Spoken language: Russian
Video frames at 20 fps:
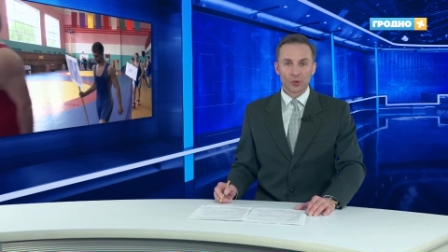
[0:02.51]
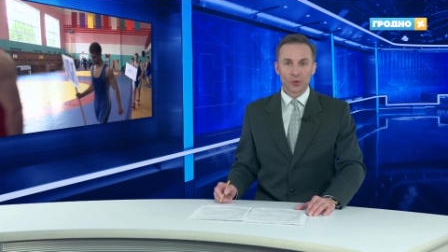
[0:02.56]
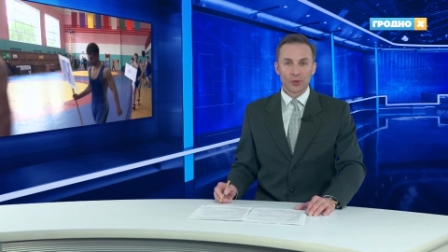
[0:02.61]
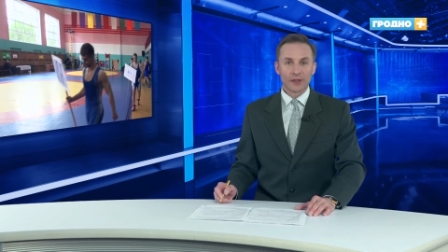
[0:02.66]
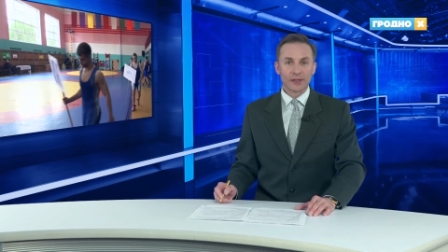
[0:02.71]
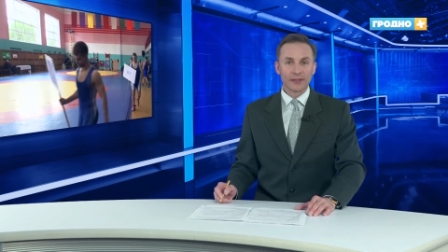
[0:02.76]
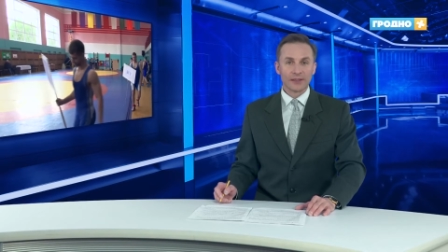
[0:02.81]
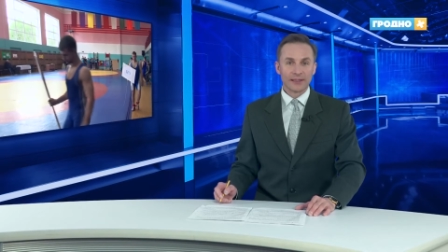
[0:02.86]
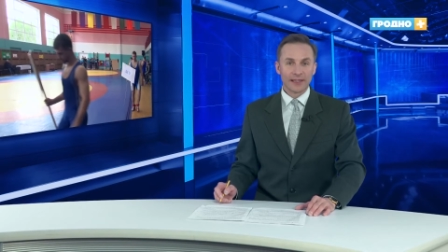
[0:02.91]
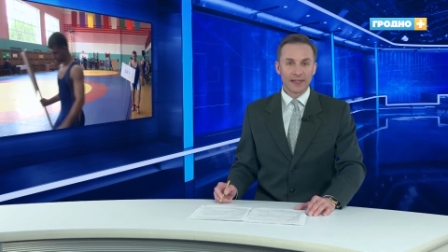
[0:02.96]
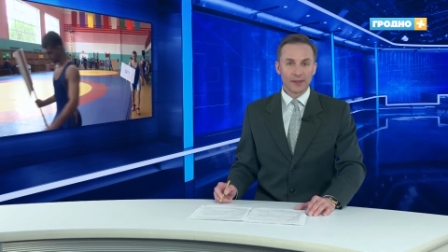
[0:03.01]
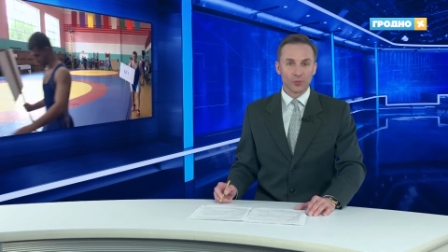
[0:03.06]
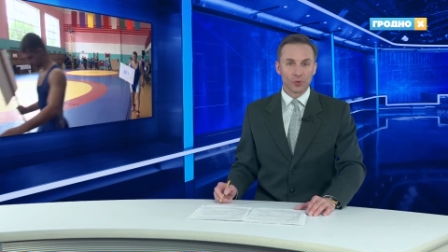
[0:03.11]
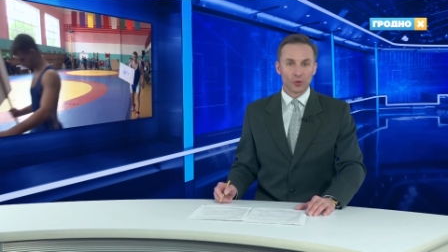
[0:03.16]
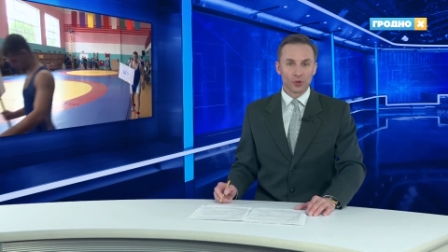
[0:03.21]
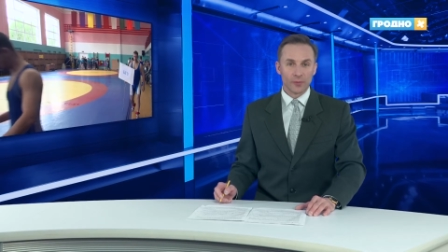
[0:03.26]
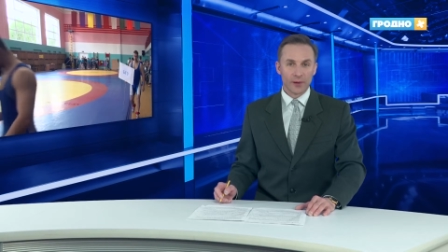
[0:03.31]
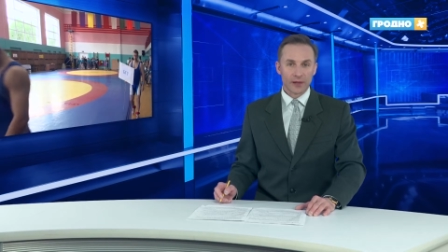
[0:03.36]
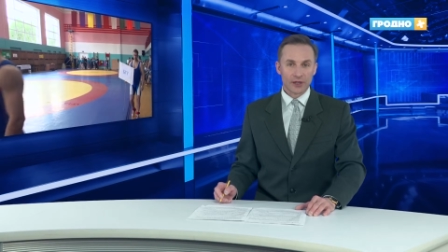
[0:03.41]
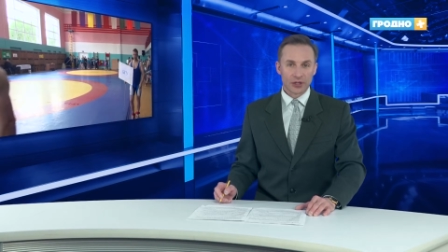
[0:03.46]
который не
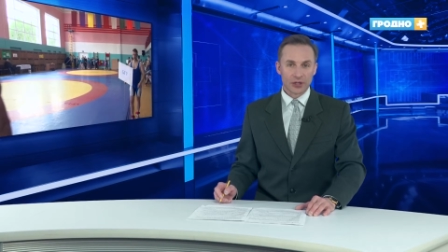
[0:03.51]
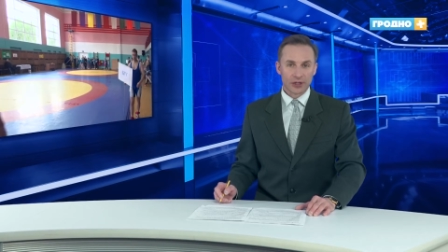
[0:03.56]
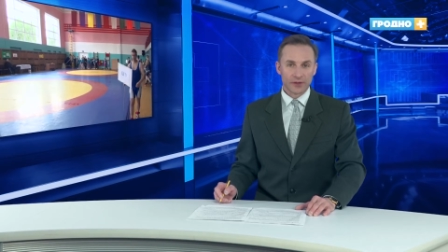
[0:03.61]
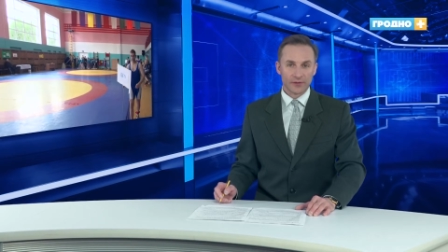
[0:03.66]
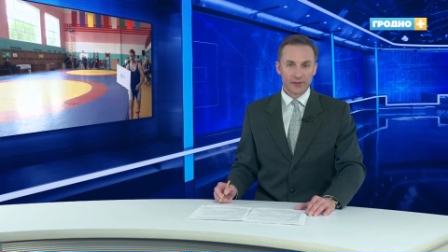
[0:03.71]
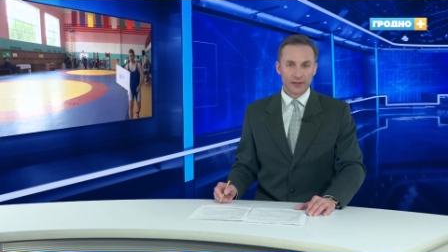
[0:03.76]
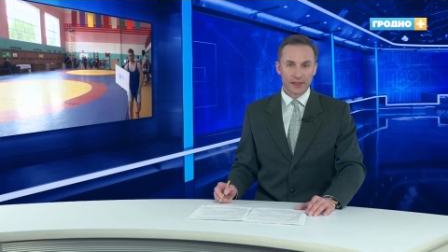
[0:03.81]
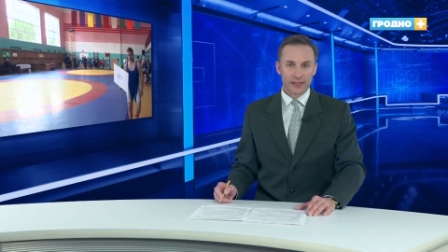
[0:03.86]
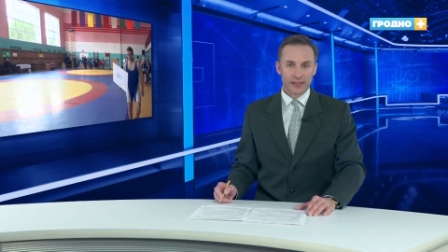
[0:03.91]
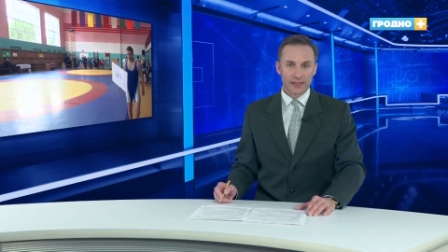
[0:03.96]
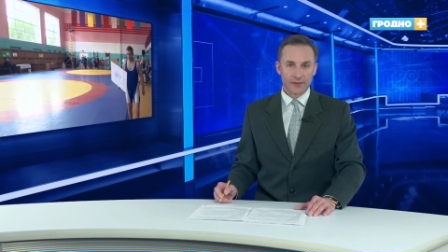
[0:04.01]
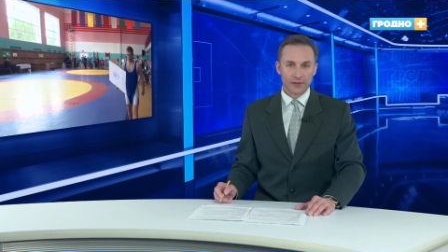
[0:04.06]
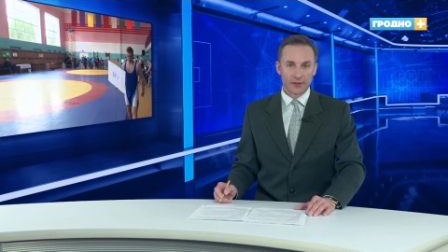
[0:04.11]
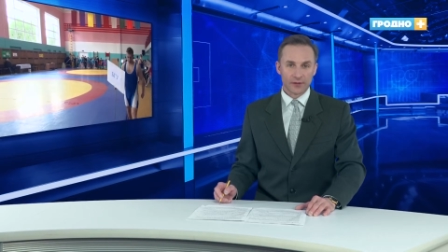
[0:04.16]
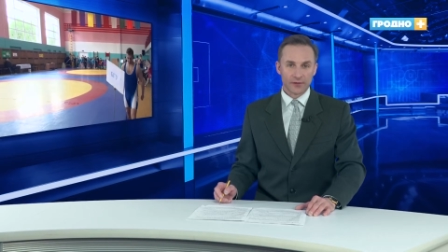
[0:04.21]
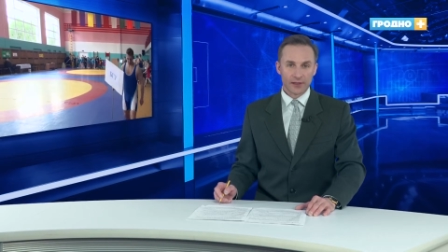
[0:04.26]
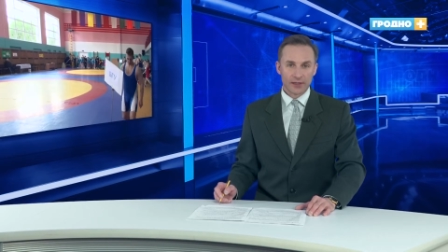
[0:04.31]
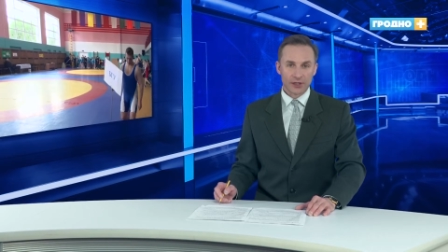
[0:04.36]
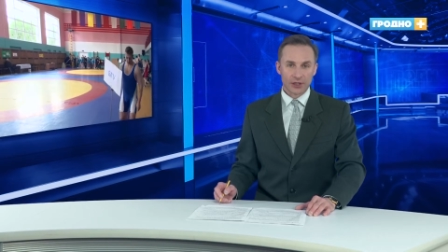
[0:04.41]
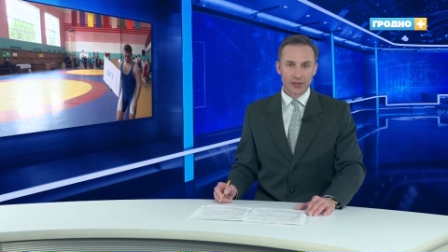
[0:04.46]
требует больших
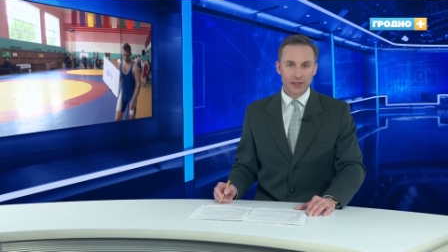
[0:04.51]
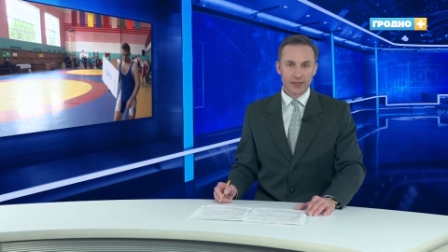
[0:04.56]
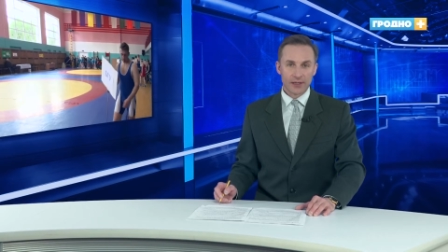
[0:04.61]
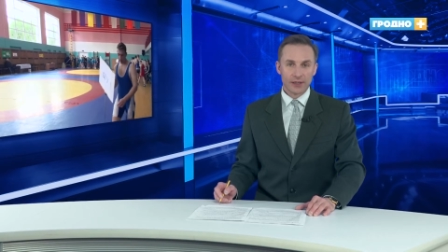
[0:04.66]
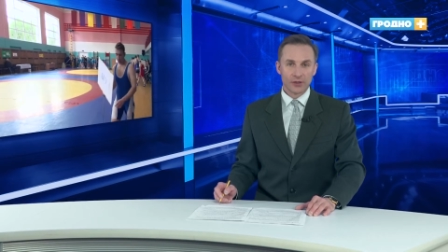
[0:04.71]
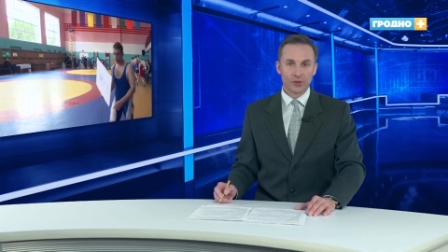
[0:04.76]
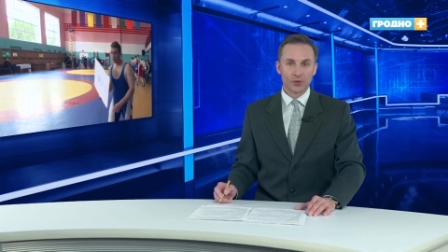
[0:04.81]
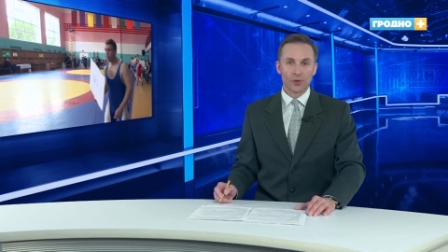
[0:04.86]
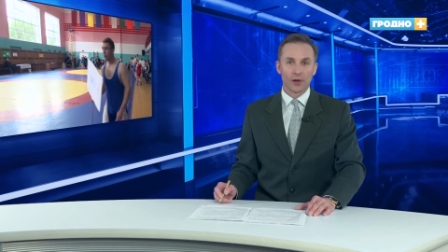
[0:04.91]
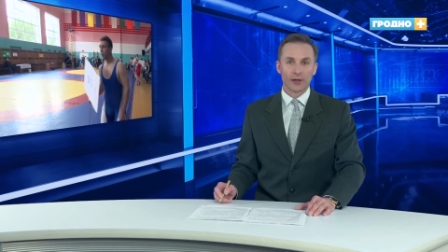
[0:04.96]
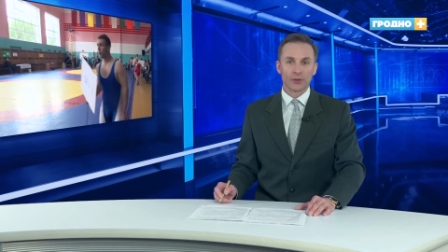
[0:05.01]
финансовых вложений,